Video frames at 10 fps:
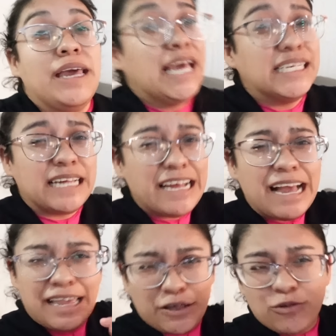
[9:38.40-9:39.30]
Estaban
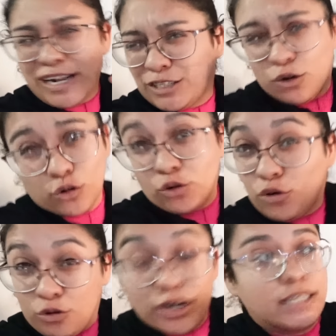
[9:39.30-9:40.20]
cayendo unas
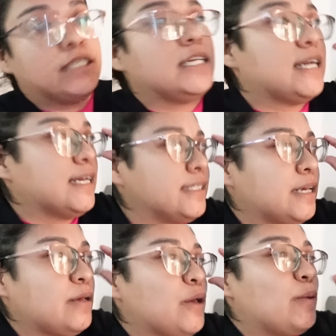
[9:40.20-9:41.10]
gotononas, chicas,
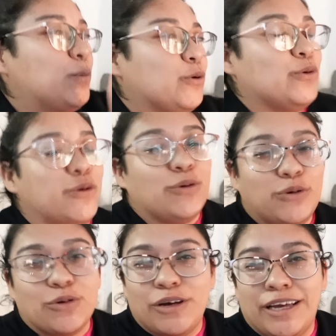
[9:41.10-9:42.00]
pero no,
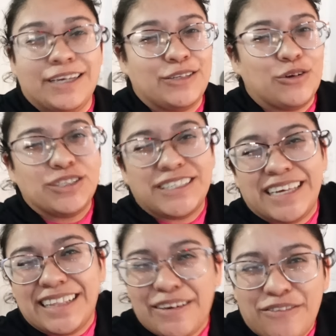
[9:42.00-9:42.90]
no, no. Todo se
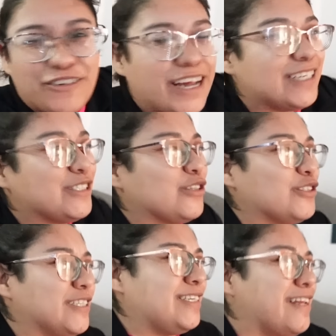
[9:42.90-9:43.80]
siente
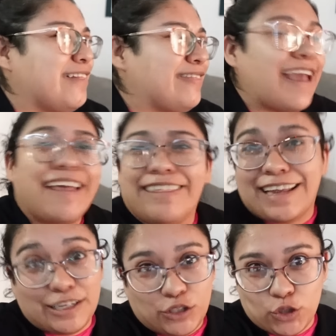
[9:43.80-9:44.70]
fresco, se siente
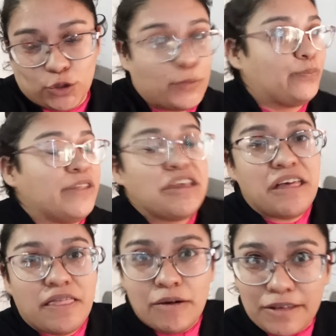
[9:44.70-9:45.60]
delicioso.
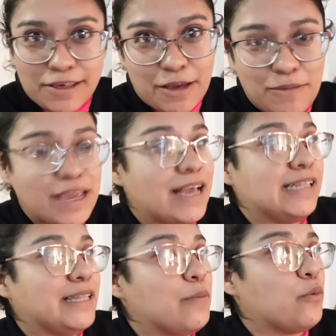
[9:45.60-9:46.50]
De verdad que a mí
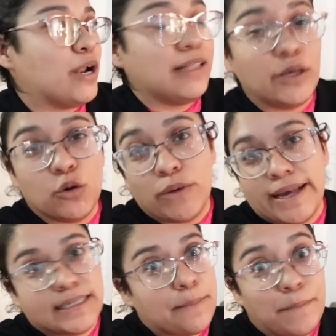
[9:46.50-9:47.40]
el temporal de
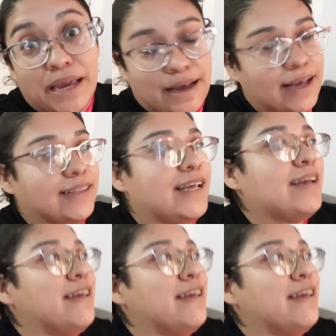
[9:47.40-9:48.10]
lluvias me encanta.